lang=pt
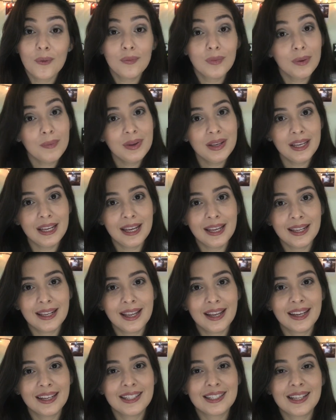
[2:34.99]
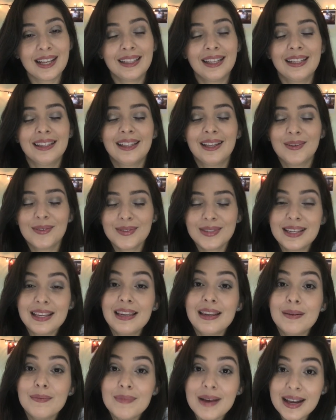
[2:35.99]
uma menina que está tentando
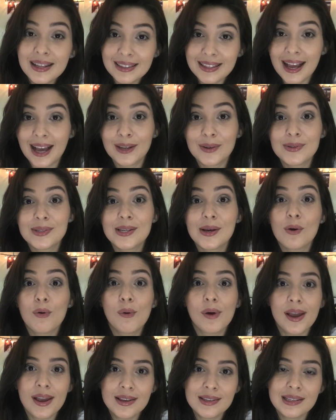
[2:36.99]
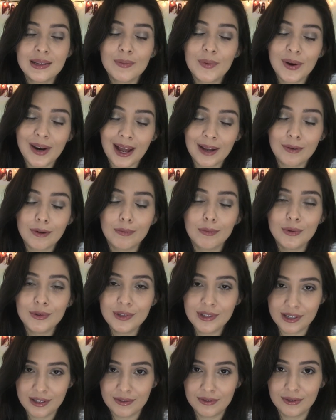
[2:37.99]
se libertar do seu ex-namorado
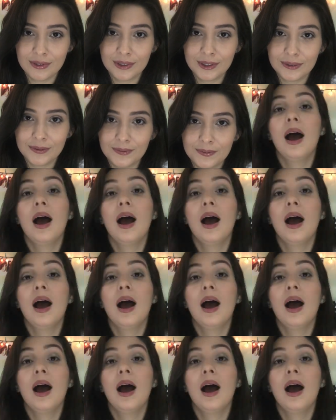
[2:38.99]
abusivo.